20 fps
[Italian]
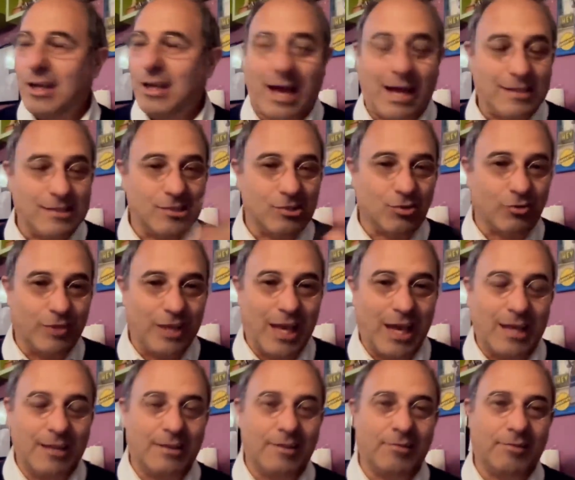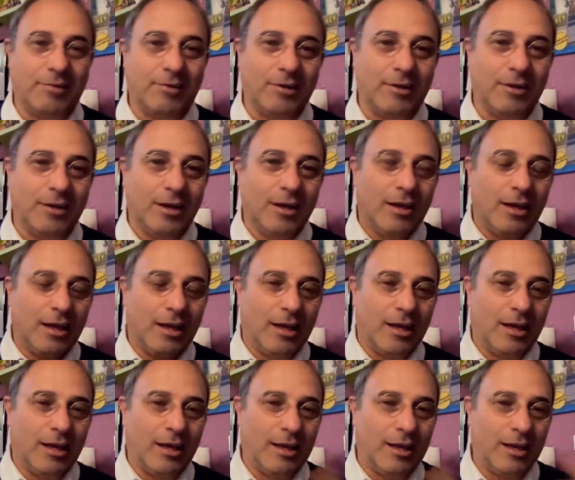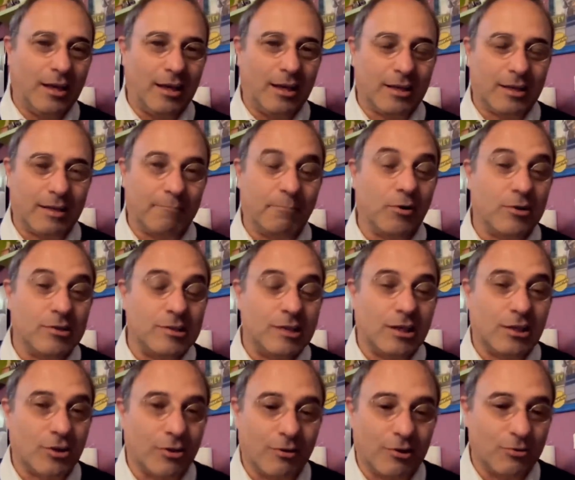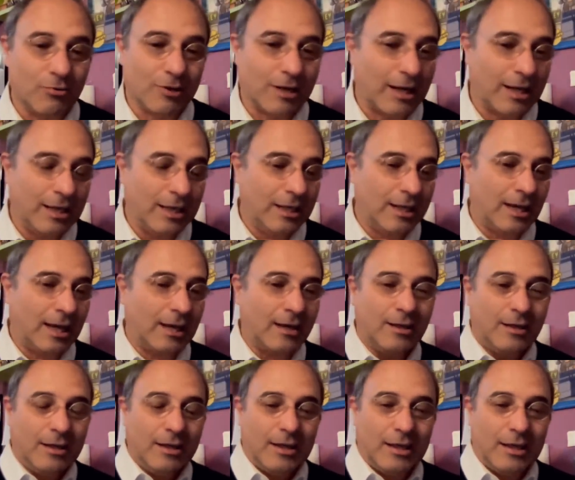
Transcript: anzi sovietici, eh, che poi si ritrovano in Ucraina,